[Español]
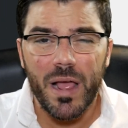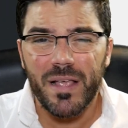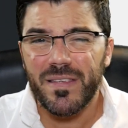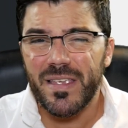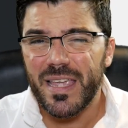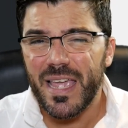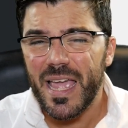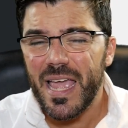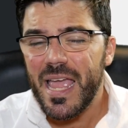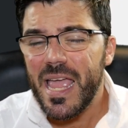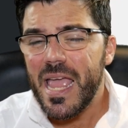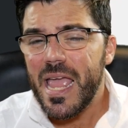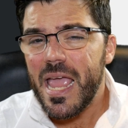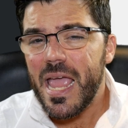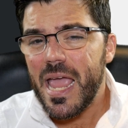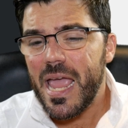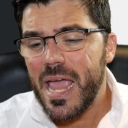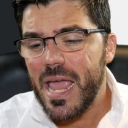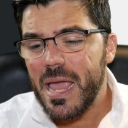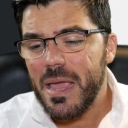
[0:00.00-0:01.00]
Así que
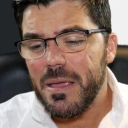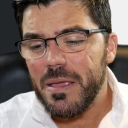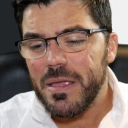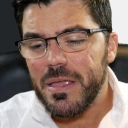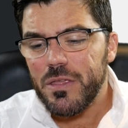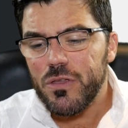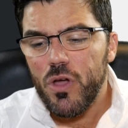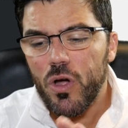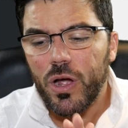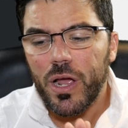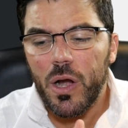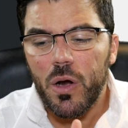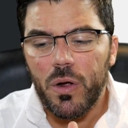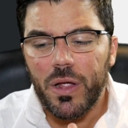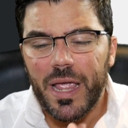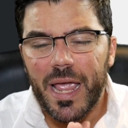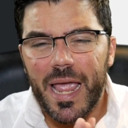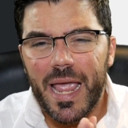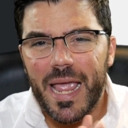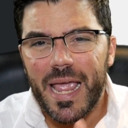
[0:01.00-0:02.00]
yo creo
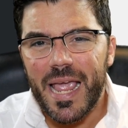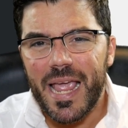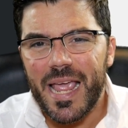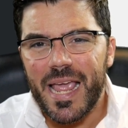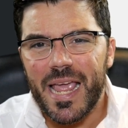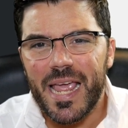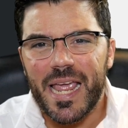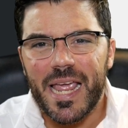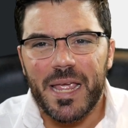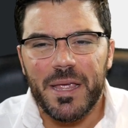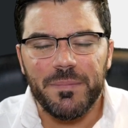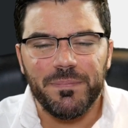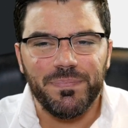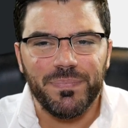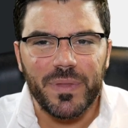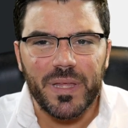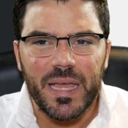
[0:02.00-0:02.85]
que eh,